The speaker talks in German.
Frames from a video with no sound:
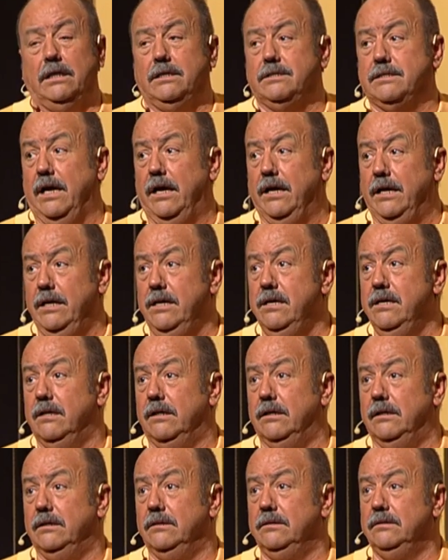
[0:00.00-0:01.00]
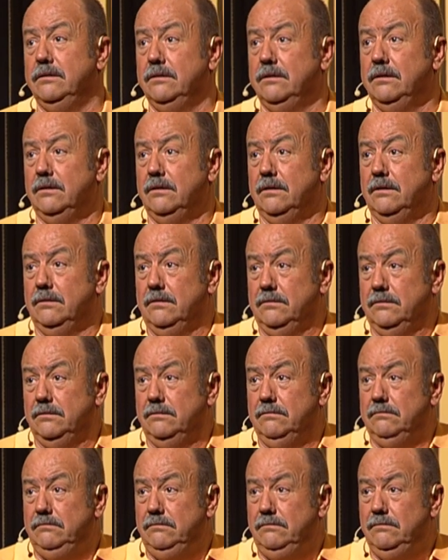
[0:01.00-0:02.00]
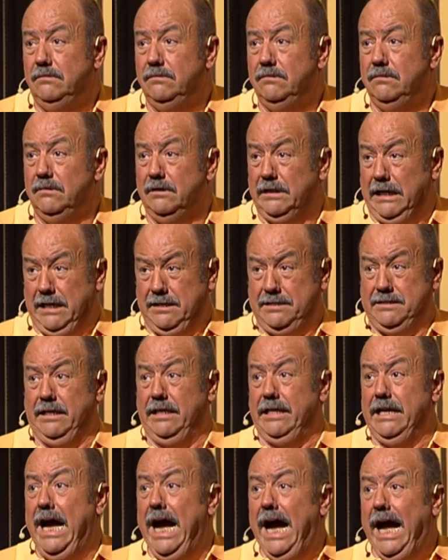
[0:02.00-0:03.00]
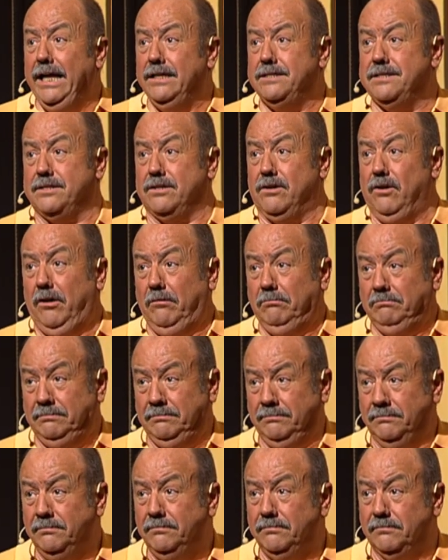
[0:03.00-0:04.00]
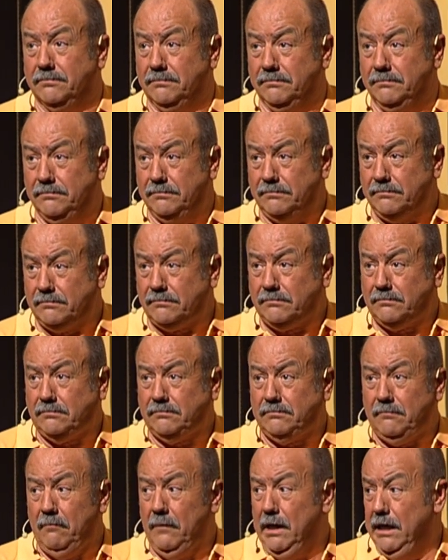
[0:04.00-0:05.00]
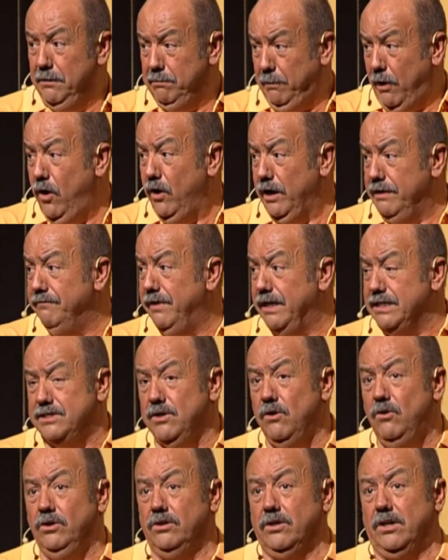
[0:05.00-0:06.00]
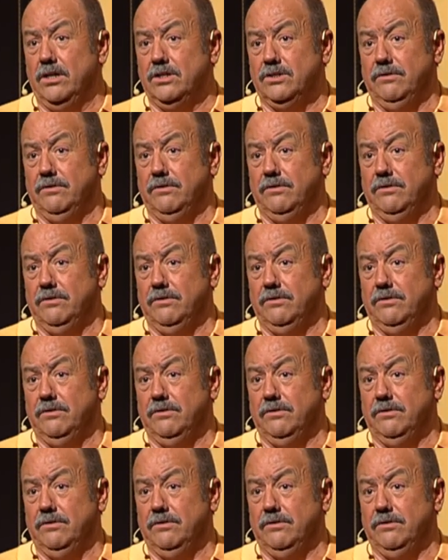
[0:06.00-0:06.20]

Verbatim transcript: ich sag Inge, lass den Arzt kommen. Ich brauche Invasion oder